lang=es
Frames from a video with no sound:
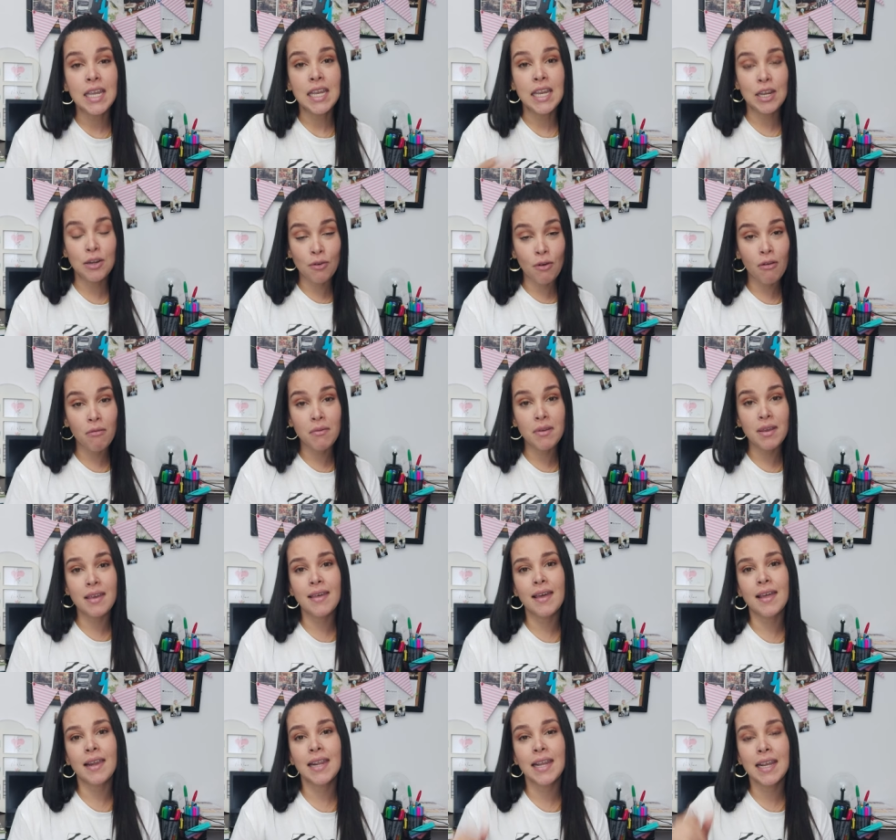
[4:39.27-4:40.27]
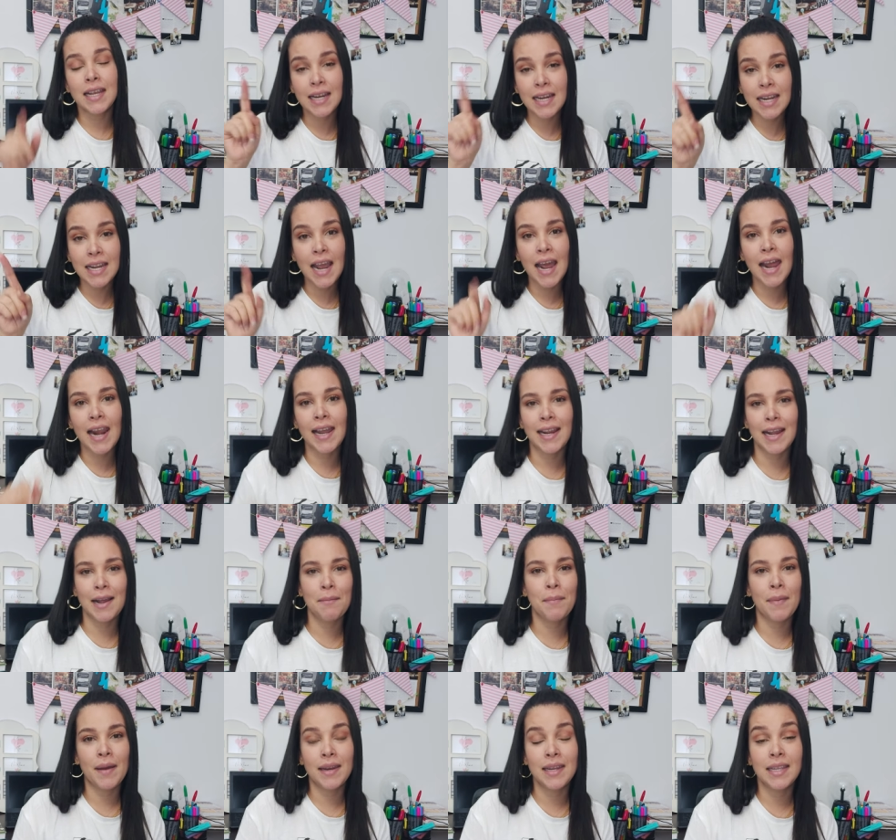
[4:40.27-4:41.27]
y no olvides darle clic a la
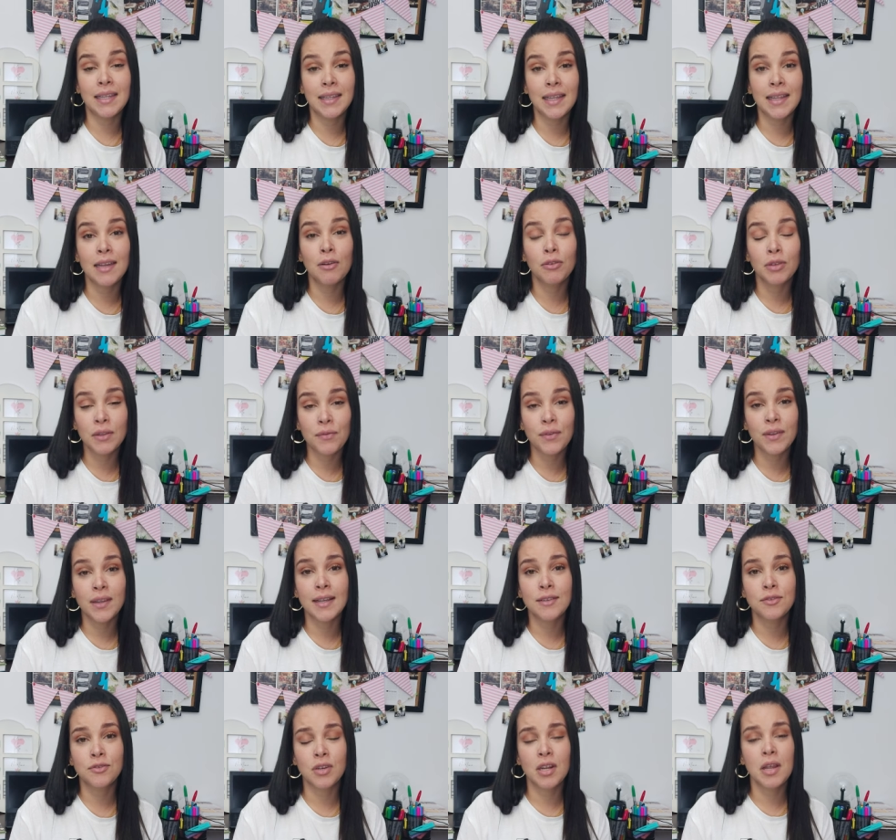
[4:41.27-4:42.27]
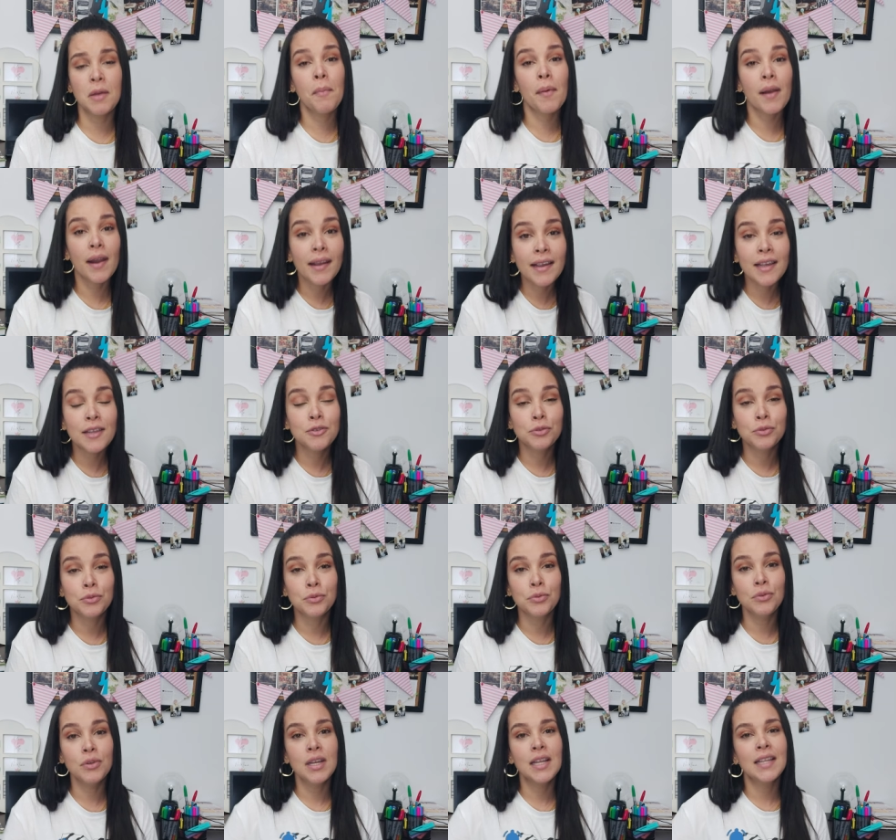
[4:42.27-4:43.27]
campanita de notificaciones para que
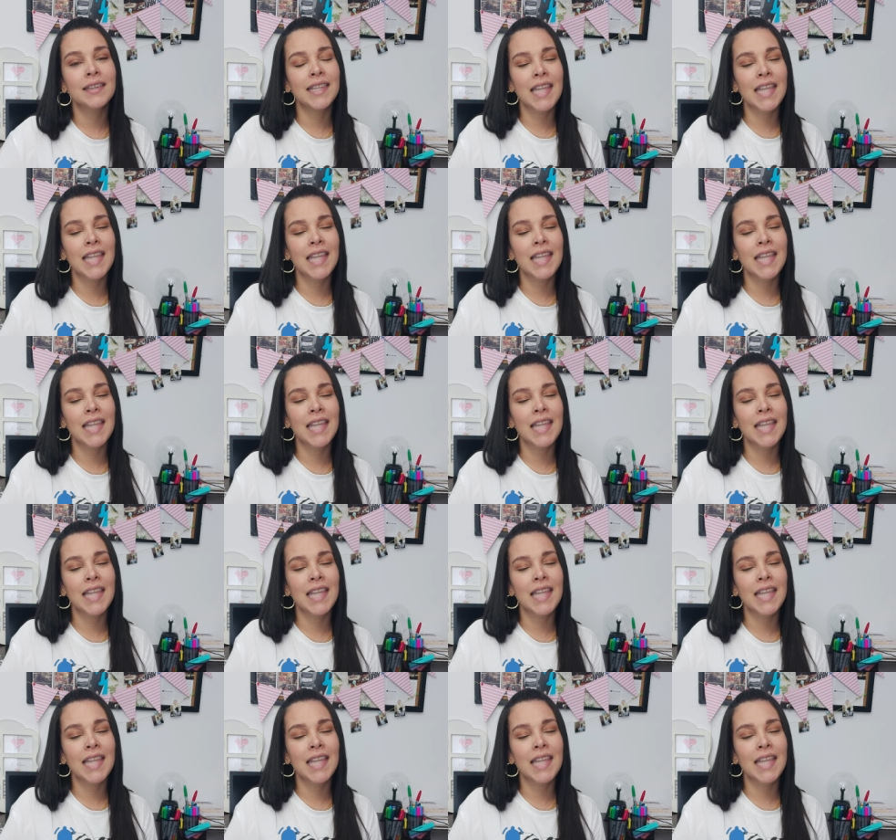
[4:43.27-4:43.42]
YouTube